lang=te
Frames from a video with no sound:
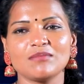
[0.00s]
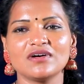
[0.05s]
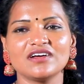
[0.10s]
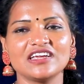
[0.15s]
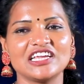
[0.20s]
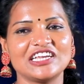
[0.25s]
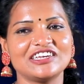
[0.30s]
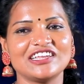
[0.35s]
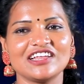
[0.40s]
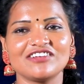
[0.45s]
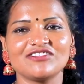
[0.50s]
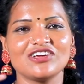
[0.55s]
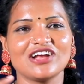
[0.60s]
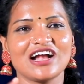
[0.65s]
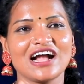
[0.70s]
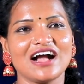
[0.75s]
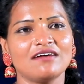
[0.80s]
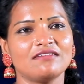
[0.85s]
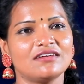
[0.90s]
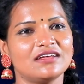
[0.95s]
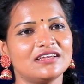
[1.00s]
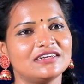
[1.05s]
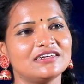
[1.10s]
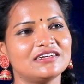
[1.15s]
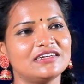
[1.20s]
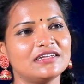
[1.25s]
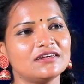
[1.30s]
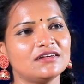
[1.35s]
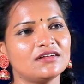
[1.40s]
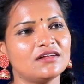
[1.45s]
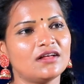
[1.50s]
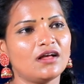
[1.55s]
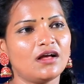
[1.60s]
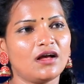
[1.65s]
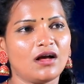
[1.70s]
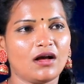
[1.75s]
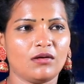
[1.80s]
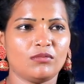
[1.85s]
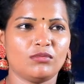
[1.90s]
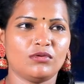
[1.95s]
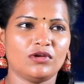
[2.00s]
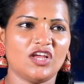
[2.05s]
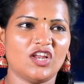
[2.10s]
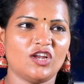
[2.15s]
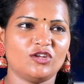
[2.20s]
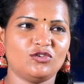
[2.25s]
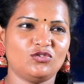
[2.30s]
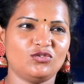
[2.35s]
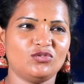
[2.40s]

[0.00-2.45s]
అబ్బాయి ఇంటర్వ్యూ కావాలంటే అబ్బోయ్యలో